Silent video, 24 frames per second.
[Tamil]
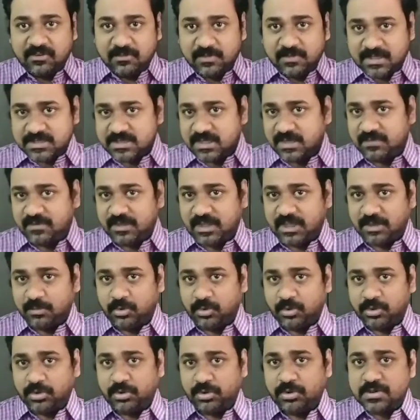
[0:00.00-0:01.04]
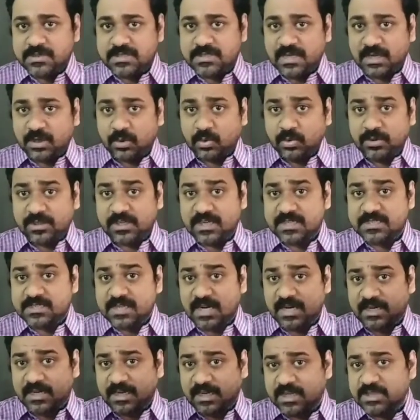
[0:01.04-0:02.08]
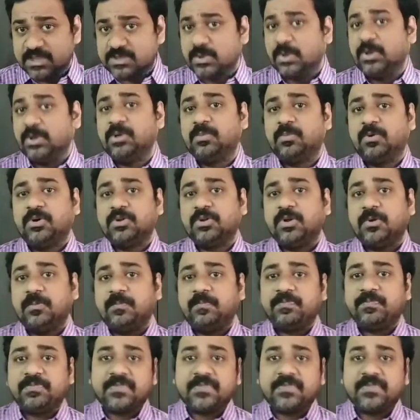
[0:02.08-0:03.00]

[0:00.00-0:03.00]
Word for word: விமர்சனம் வைக்கும் போதோ சில குற்றச்சாட்டுகளை சொல்லும் போதோ